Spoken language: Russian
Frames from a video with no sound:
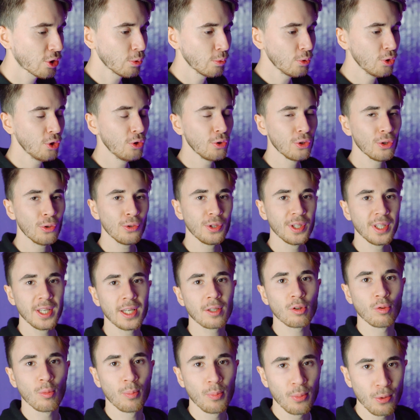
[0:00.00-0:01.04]
что у нее
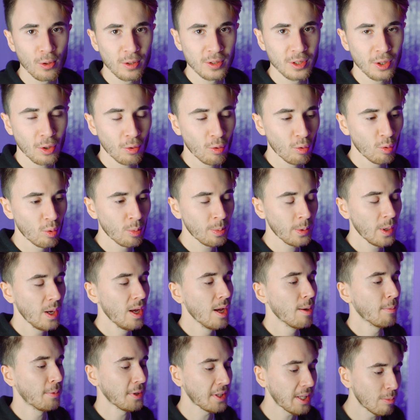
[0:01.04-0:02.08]
нету пухлых губ,
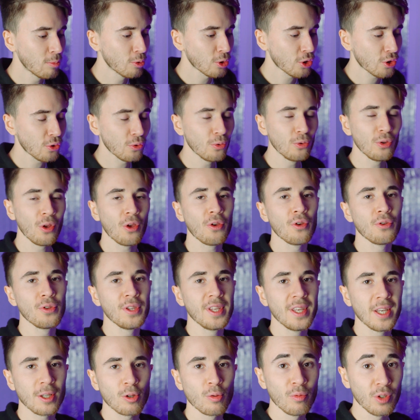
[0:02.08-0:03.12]
потому что у нее
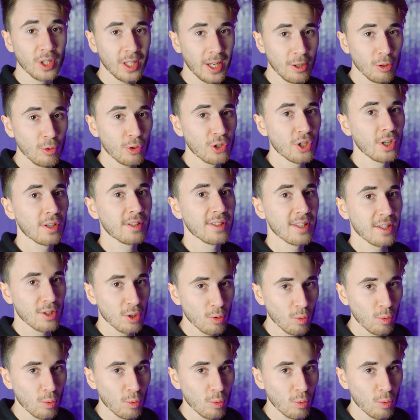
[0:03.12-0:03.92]
нету выдающихся